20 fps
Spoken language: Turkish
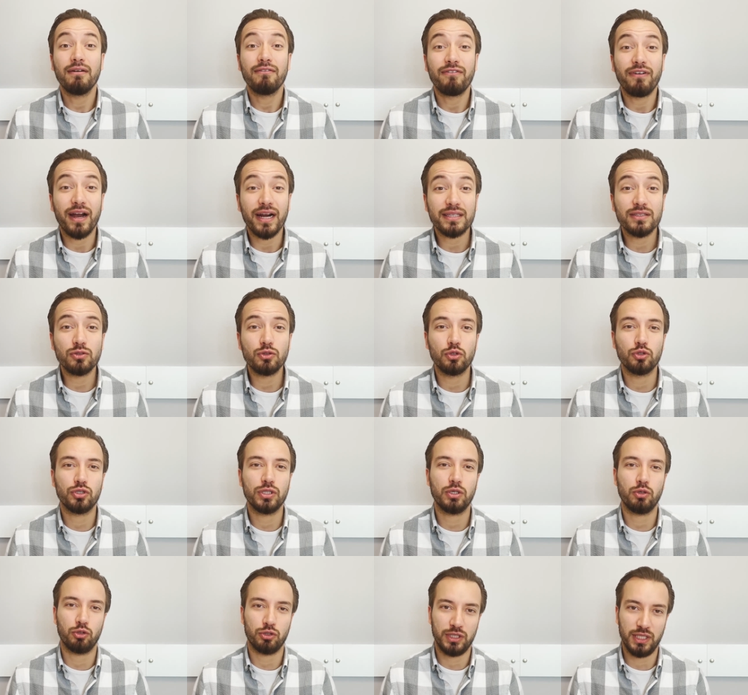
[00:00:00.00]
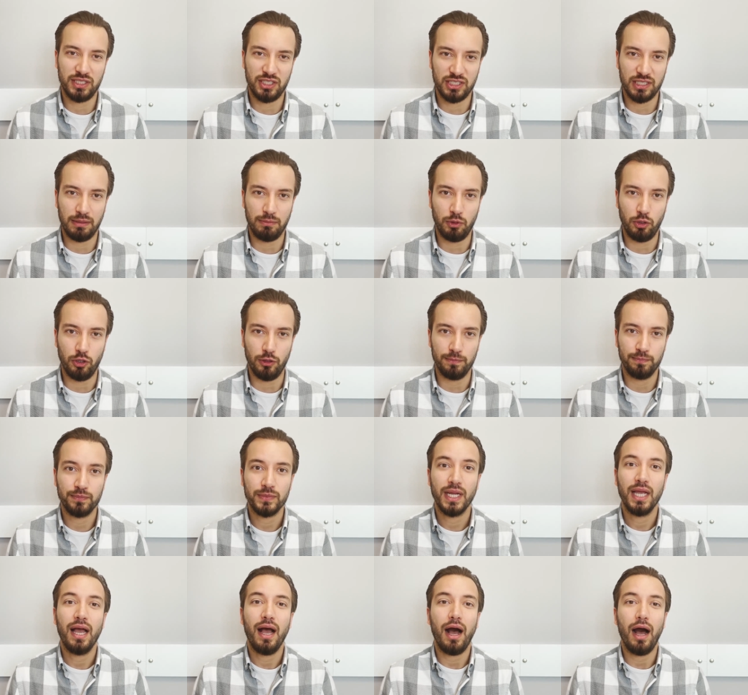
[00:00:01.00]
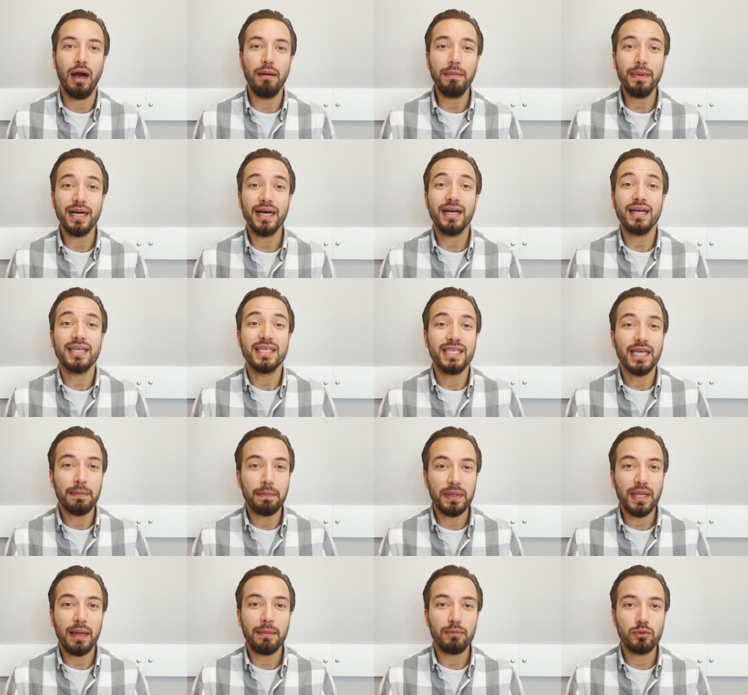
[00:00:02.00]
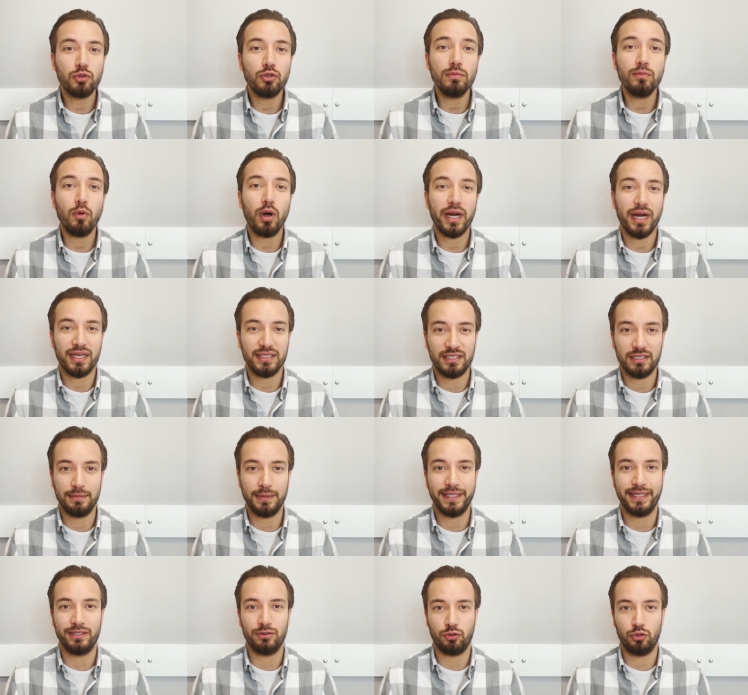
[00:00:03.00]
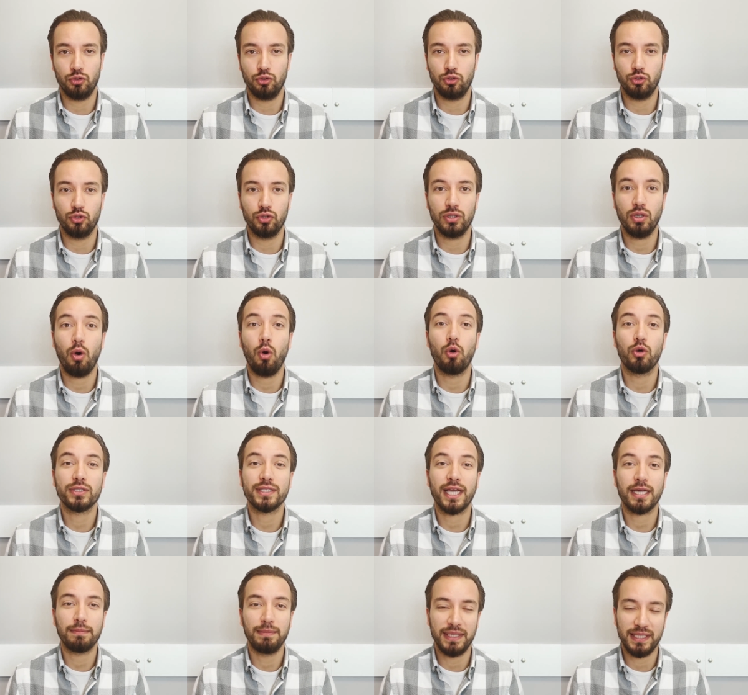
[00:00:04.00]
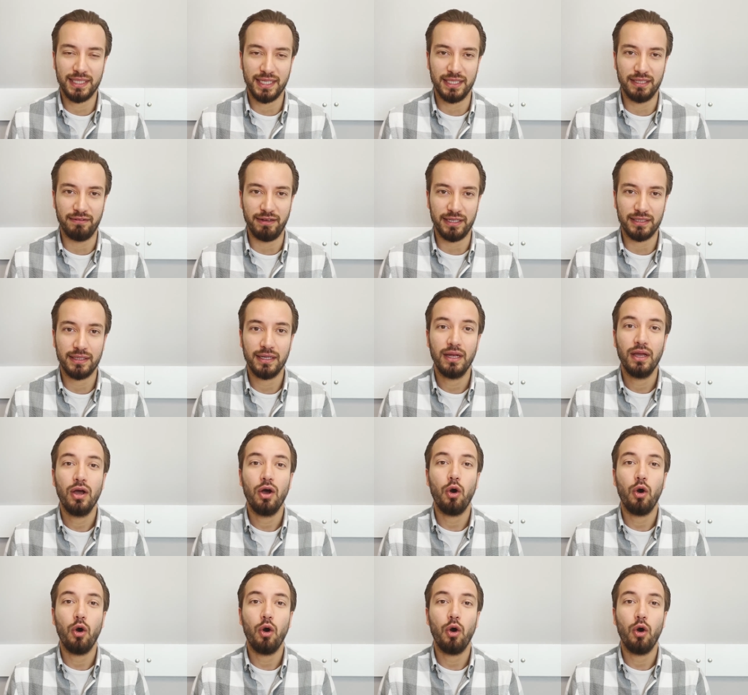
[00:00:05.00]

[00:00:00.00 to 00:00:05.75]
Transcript: farklı sonuçlar ortaya çıkabiliyor. Ama yapılan bütün bu araştırmaların sonucunda ortak bir kanı var.